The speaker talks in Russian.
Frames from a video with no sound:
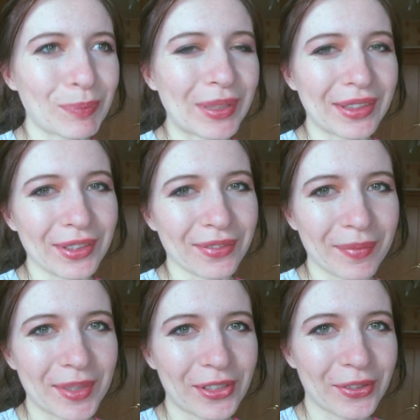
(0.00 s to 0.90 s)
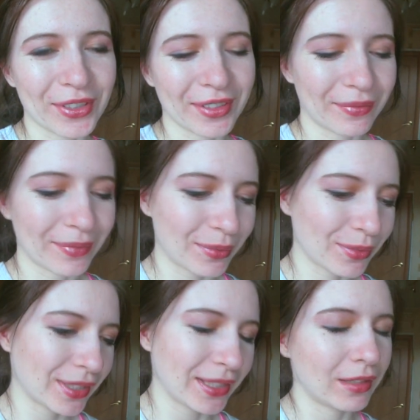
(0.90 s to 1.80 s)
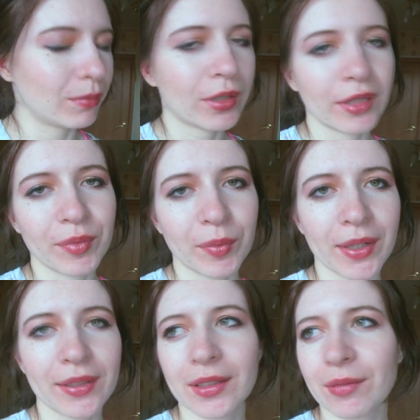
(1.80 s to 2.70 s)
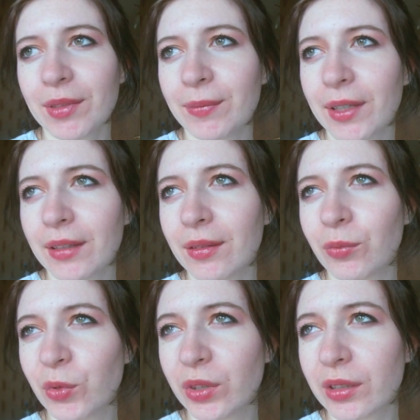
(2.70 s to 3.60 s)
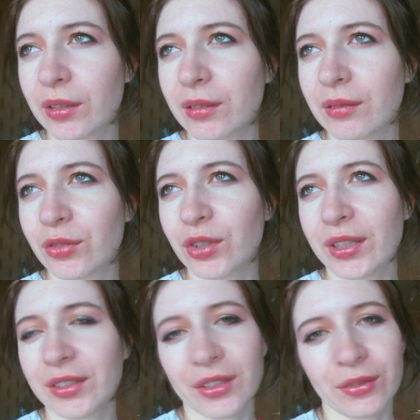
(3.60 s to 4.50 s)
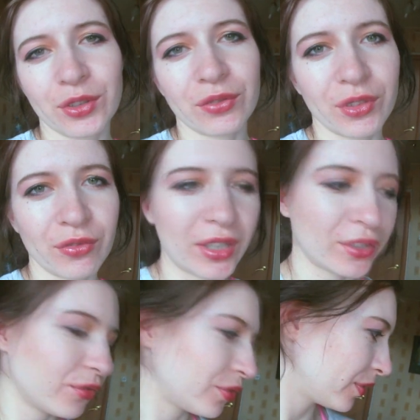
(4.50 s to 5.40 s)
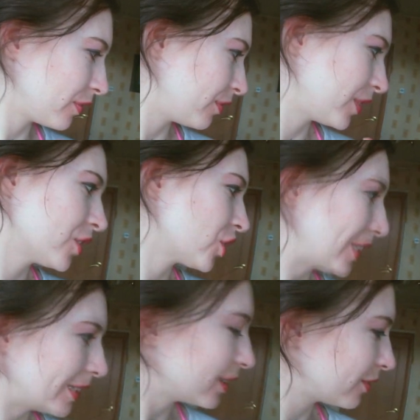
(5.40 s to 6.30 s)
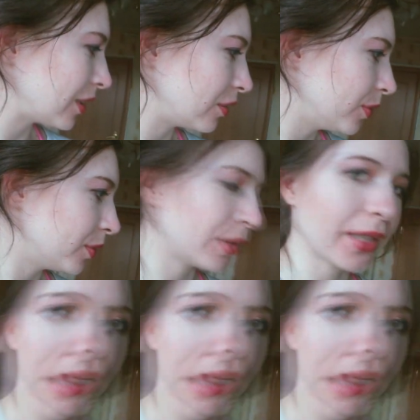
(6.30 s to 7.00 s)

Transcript: купить новое мне сложно, потому что я не люблю ходить по магазинам, для меня это муторно, ужасно. Я лучше вот влезу в, в одни штаны свои любимые.